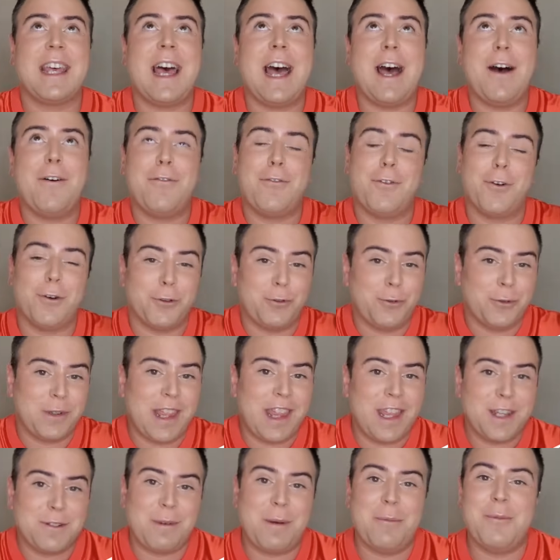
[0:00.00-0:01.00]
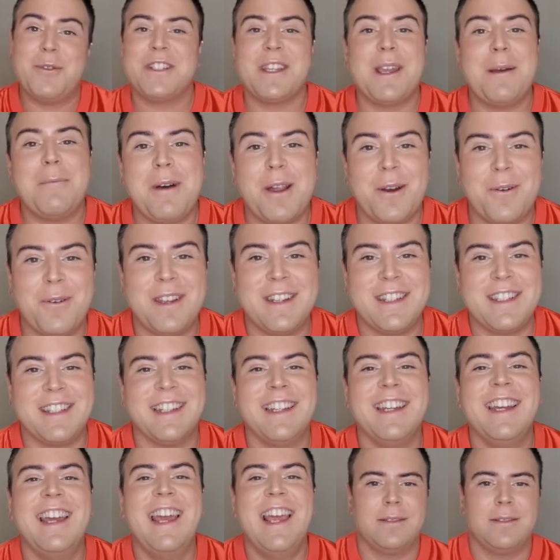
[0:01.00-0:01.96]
afortunadas, vamos a llamarlo así,